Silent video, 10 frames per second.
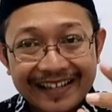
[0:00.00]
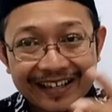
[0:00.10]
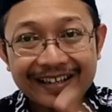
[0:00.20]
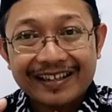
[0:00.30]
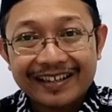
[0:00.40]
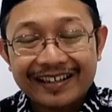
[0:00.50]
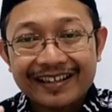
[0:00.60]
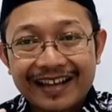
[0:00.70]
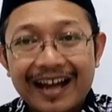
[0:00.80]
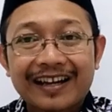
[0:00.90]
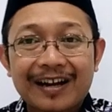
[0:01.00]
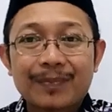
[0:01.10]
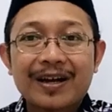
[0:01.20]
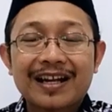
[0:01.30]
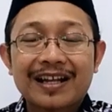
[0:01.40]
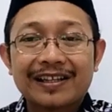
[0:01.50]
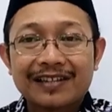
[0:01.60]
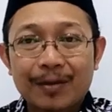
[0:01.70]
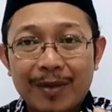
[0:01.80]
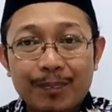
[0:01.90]
keakraban, atas
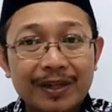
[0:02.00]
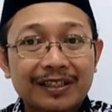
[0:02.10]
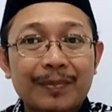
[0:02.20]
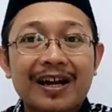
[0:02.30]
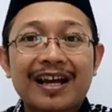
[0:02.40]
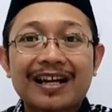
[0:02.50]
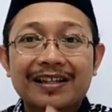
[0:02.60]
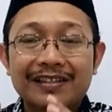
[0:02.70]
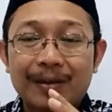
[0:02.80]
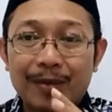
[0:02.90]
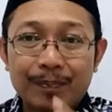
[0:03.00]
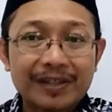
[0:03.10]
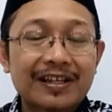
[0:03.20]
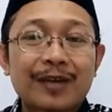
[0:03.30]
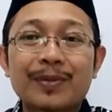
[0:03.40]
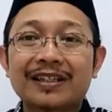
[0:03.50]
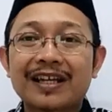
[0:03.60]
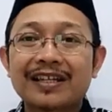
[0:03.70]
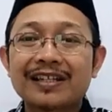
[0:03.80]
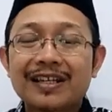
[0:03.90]
nama pertemanan, atas nama
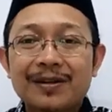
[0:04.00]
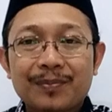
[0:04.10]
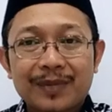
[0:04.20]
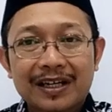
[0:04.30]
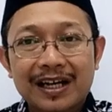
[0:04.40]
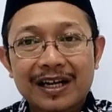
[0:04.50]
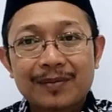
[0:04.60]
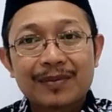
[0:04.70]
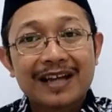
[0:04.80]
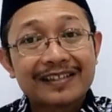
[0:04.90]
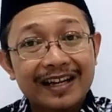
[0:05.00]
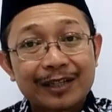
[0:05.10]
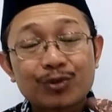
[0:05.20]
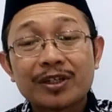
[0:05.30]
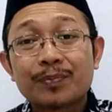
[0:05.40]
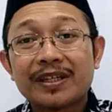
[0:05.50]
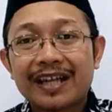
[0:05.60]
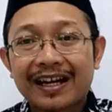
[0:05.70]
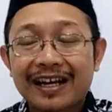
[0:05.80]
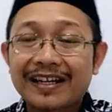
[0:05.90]
persahabatan, maka acara itu
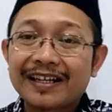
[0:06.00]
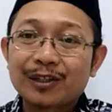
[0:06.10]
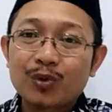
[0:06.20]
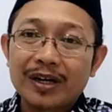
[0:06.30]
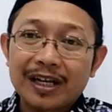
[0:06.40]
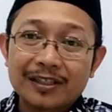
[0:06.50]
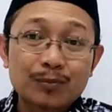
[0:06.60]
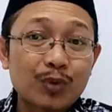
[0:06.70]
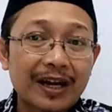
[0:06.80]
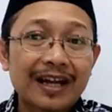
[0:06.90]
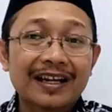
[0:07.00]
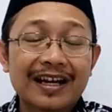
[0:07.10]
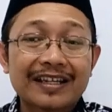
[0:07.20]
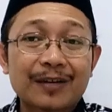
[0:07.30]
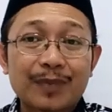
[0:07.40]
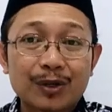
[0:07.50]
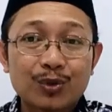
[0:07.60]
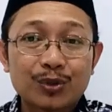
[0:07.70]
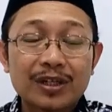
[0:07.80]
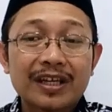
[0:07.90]
dipindahkan dan itu adalah sebuah langkah yang
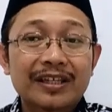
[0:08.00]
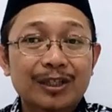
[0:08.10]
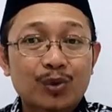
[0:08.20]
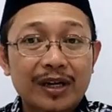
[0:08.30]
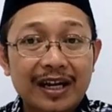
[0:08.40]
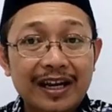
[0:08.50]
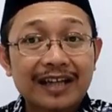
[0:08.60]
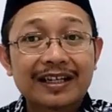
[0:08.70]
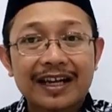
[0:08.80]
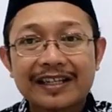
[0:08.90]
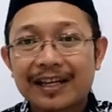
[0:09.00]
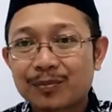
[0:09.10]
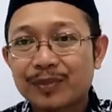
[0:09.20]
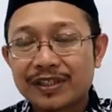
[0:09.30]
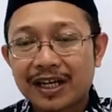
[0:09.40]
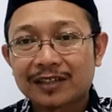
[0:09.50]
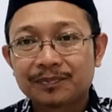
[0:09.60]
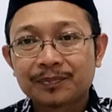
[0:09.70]
bagus, itu adalah langkah yang bijak.